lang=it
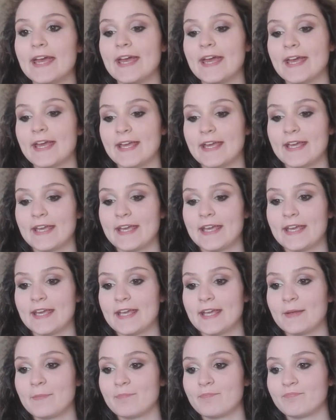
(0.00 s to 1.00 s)
e
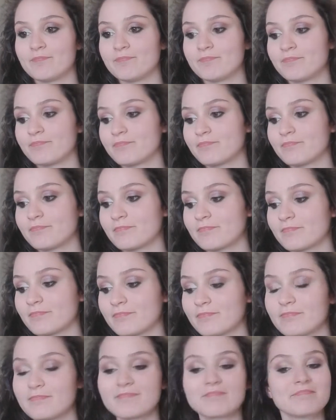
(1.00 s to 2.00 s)
ehm,
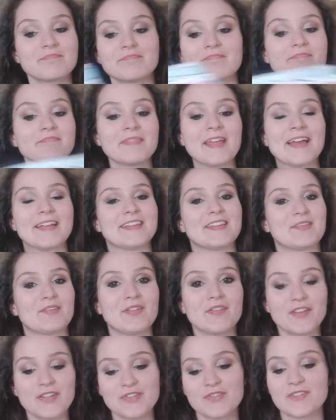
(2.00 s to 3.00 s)
niente vi
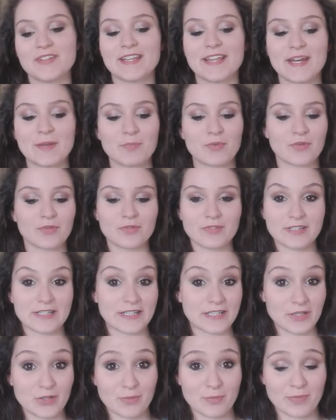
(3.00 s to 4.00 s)
faccio vedere i
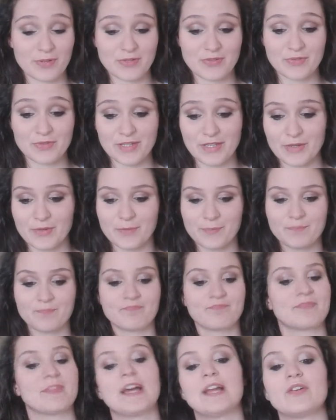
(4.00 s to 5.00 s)
prodottini che ho preso io
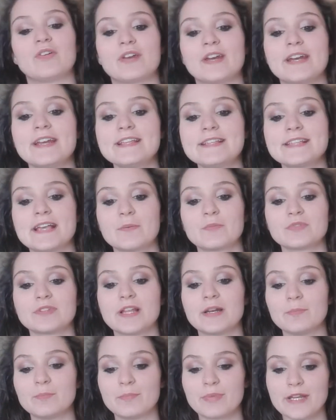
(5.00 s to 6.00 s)
allora iniziamo
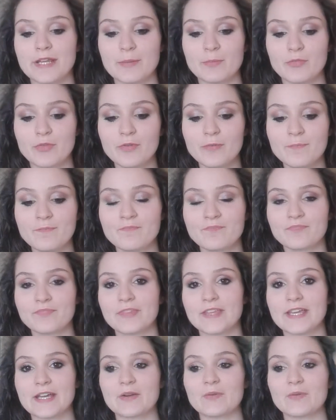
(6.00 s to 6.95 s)
dal primo che è